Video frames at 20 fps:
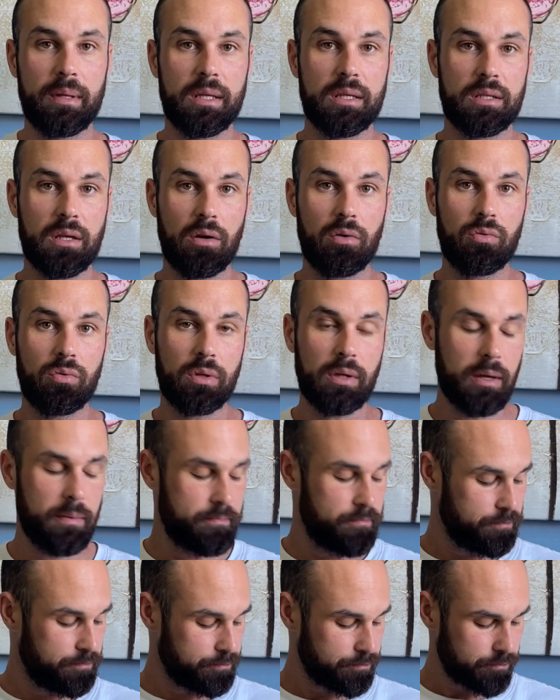di
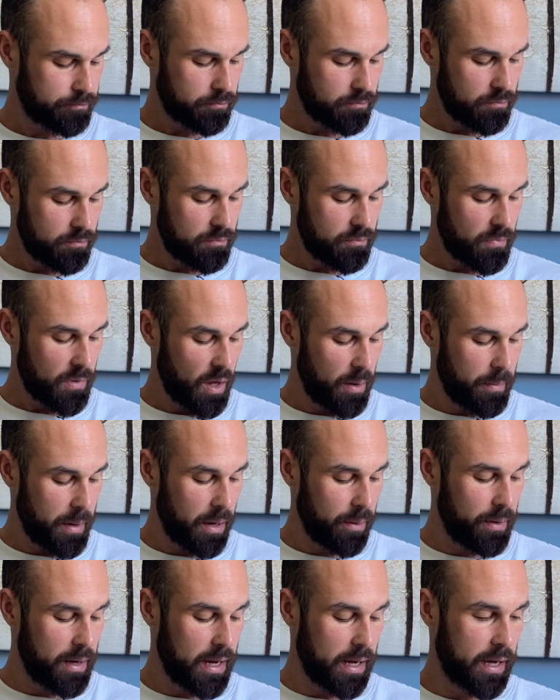salute, ma è
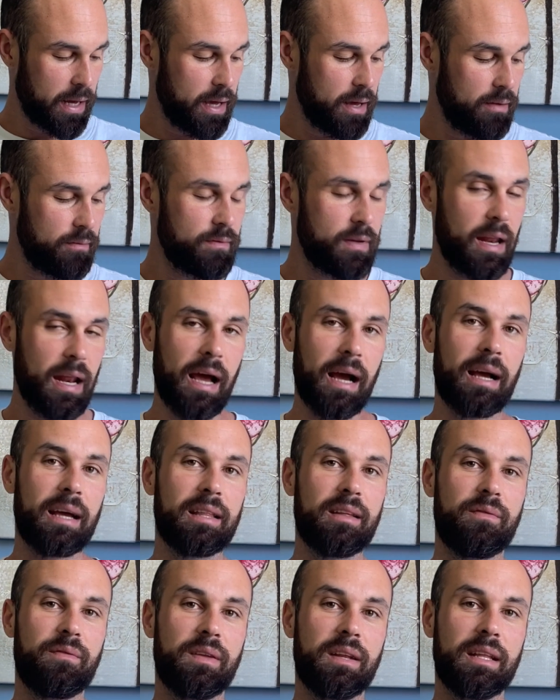quella che viene anche
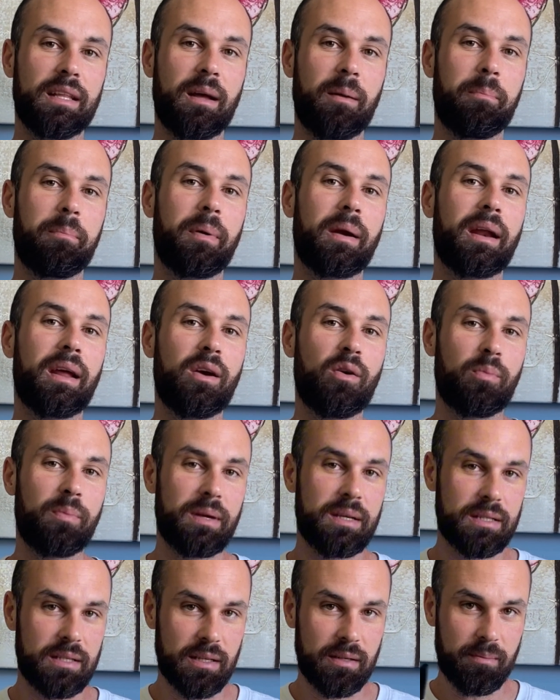definita
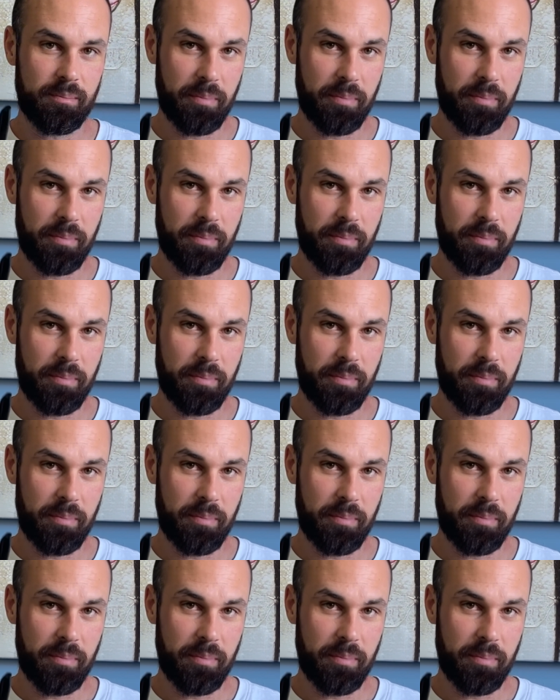preobesità.